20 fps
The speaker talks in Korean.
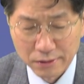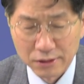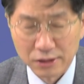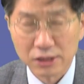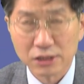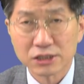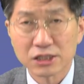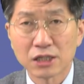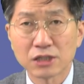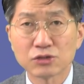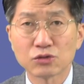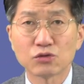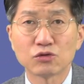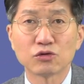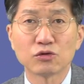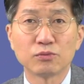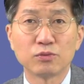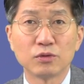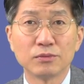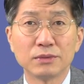
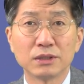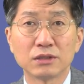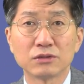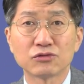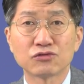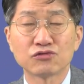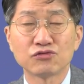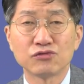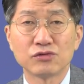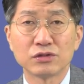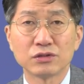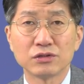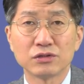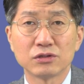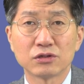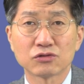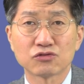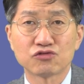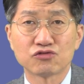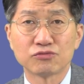일차적으로 보면
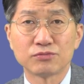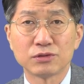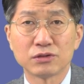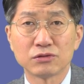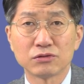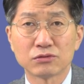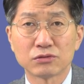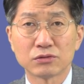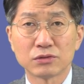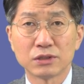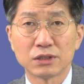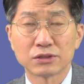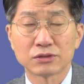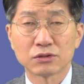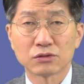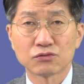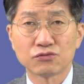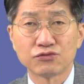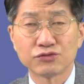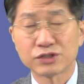수원역 주변으로
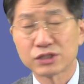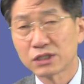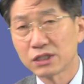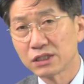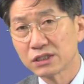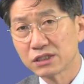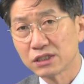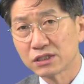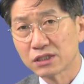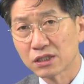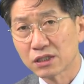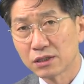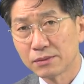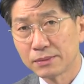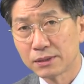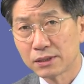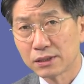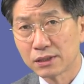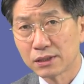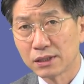해서 구시가지
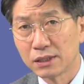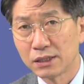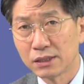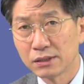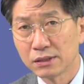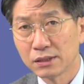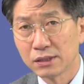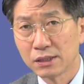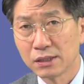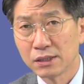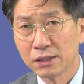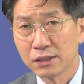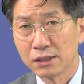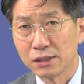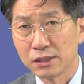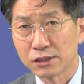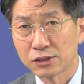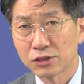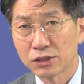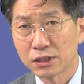재개발에 대한
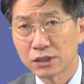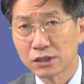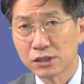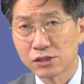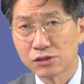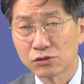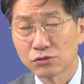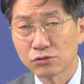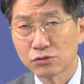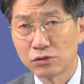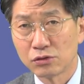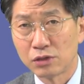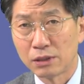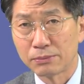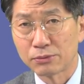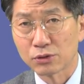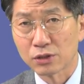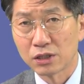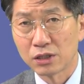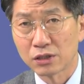청약 일정도
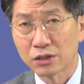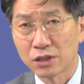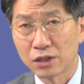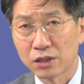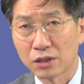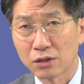앞으로 계획되어